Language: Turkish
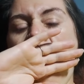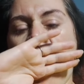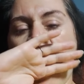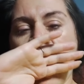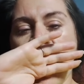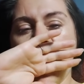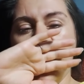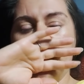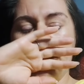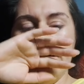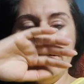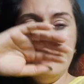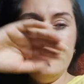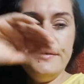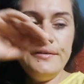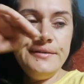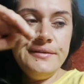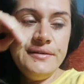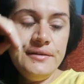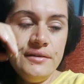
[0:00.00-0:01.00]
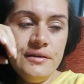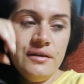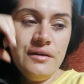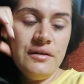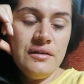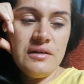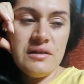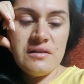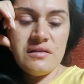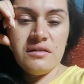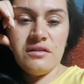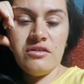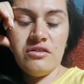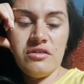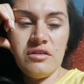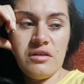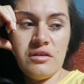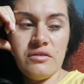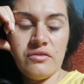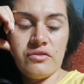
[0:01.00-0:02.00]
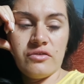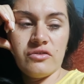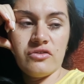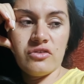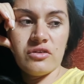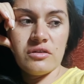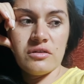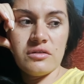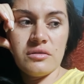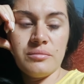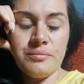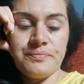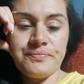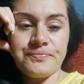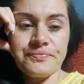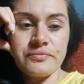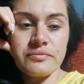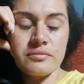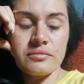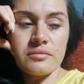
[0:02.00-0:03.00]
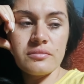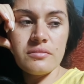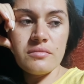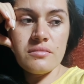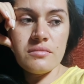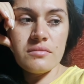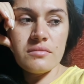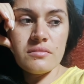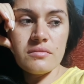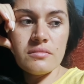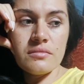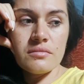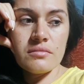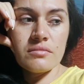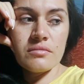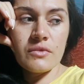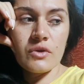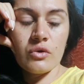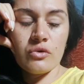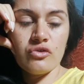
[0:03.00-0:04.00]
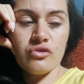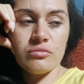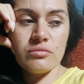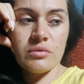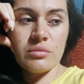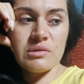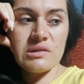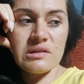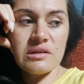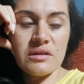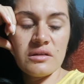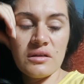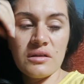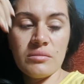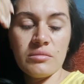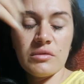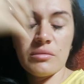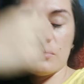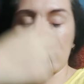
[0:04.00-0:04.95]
Aras'ın dişlerini fırçaladım. Aşın babası dediğim gibi keyif yapıyor.